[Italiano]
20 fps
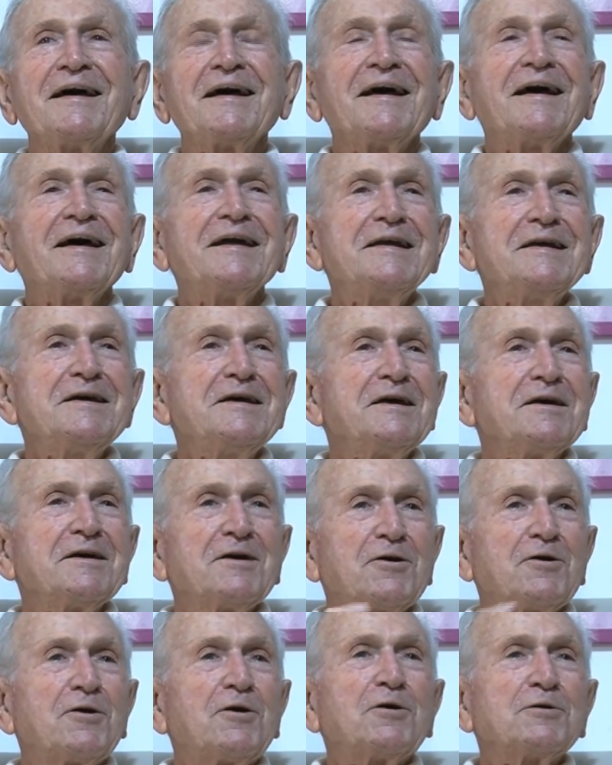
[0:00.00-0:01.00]
E
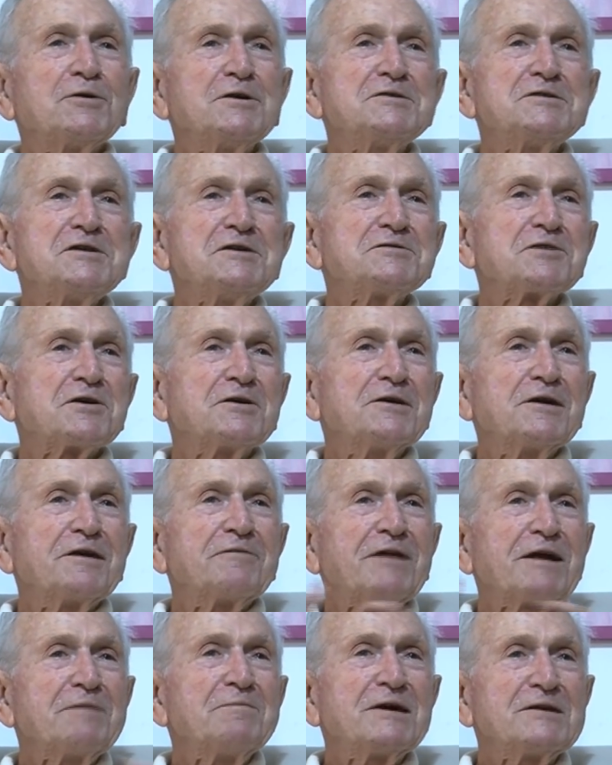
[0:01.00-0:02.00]
lì ho deciso che non
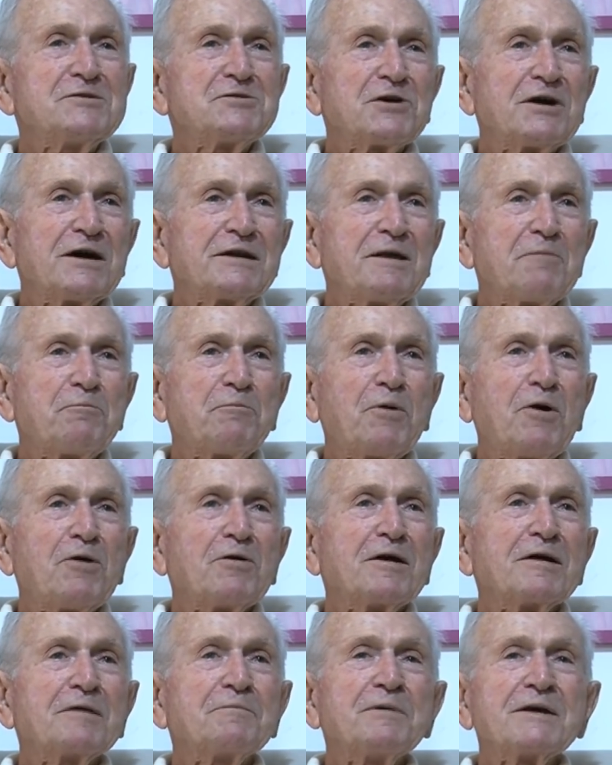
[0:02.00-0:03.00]
avrei mai giocato a
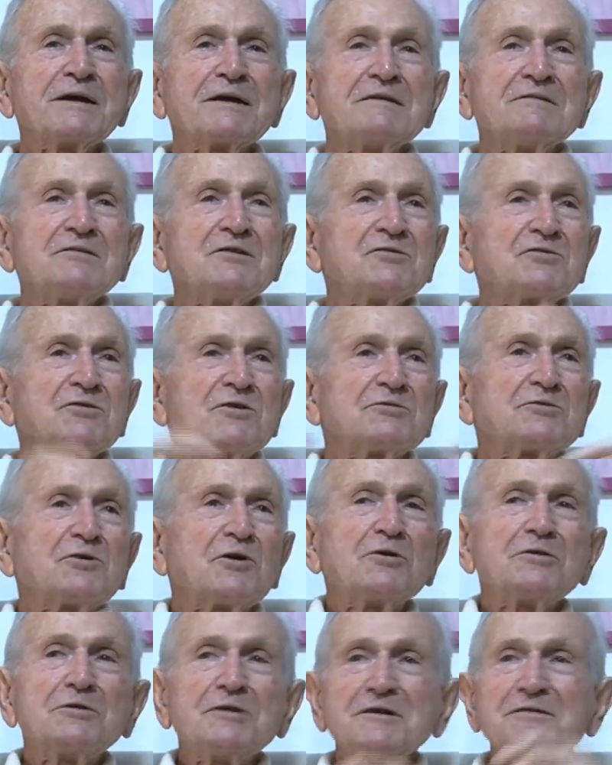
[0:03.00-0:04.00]
poker perché si sono
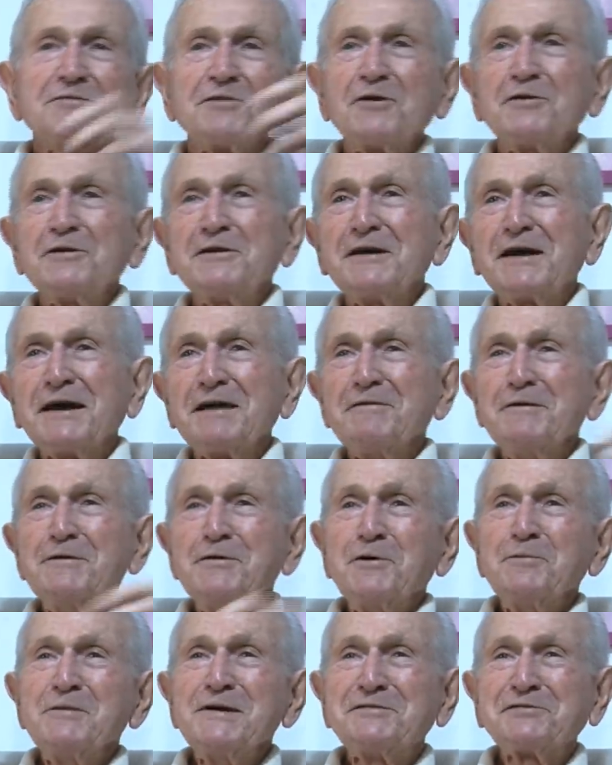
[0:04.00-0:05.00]
tolti i soldi che
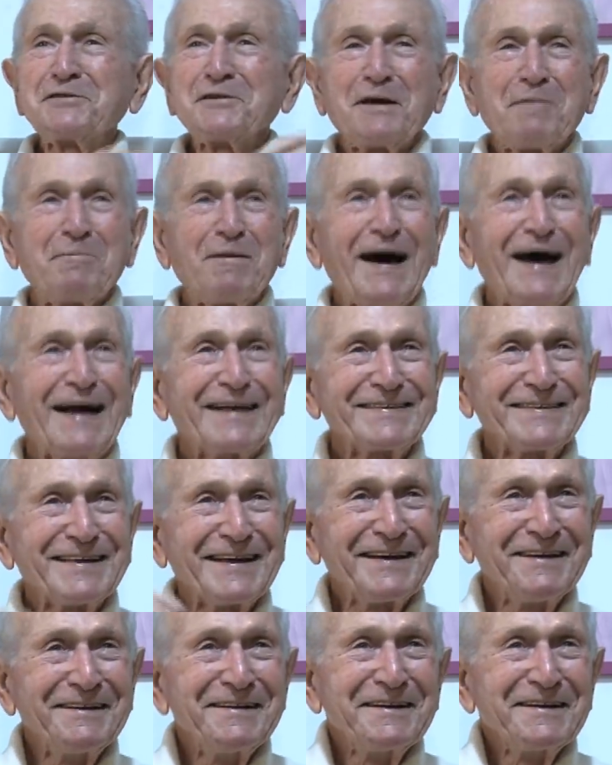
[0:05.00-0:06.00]
avevano messo da
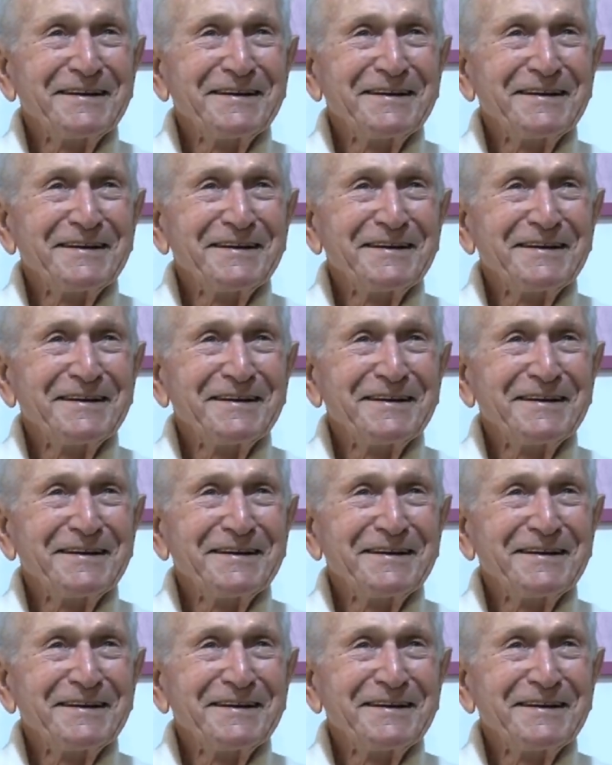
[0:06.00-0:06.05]
parte